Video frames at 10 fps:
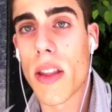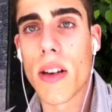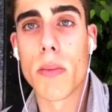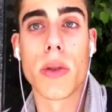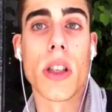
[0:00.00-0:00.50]
hacer
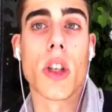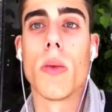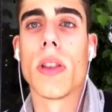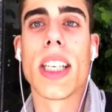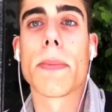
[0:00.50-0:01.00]
pues
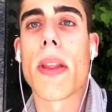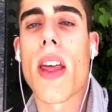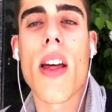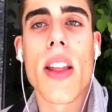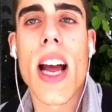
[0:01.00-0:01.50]
una
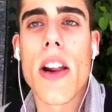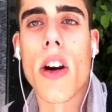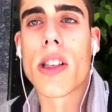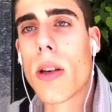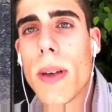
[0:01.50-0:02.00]
especie de diario
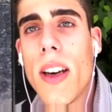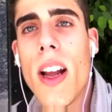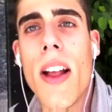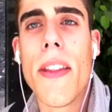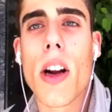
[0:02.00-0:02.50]
resumen
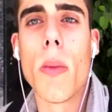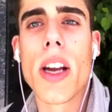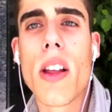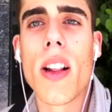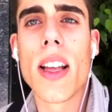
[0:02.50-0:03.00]
de cómo
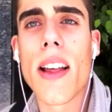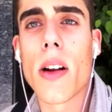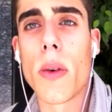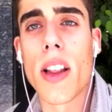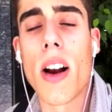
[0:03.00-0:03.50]
ha ido el día, de
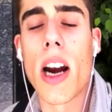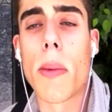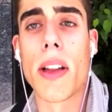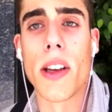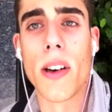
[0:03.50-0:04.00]
cómo ha ido la
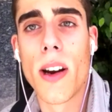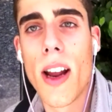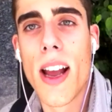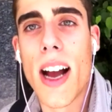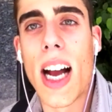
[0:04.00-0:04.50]
grabación.
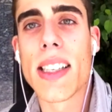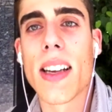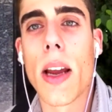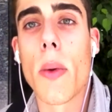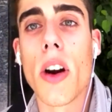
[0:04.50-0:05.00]
Así
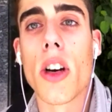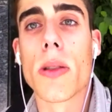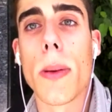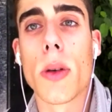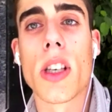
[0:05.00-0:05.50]
que bueno,
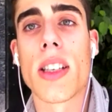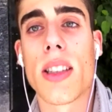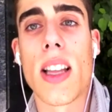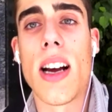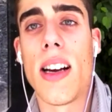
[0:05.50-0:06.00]
nos vemos
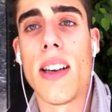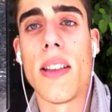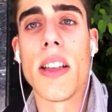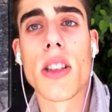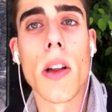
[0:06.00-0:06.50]

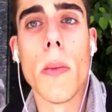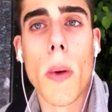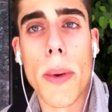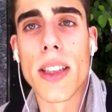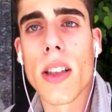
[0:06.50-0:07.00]
hasta dentro de un
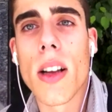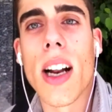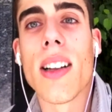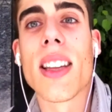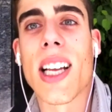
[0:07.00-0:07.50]
momentito en
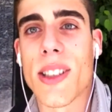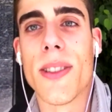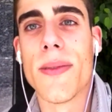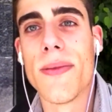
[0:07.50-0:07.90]
el teatro.